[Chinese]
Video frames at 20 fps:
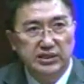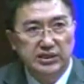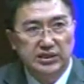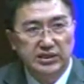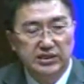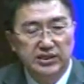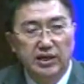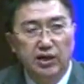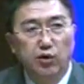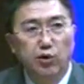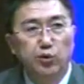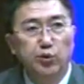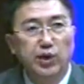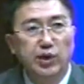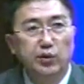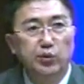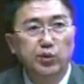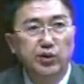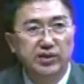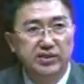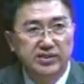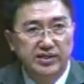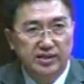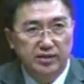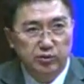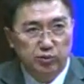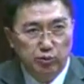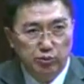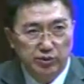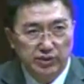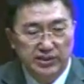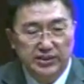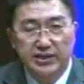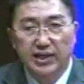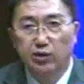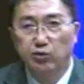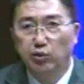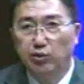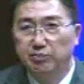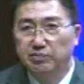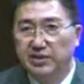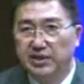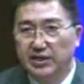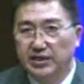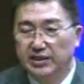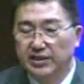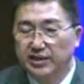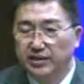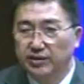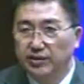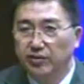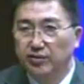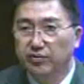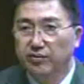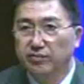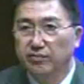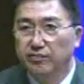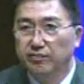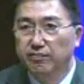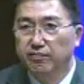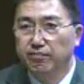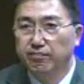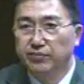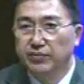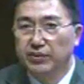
移到院会再处理。那我们可以利用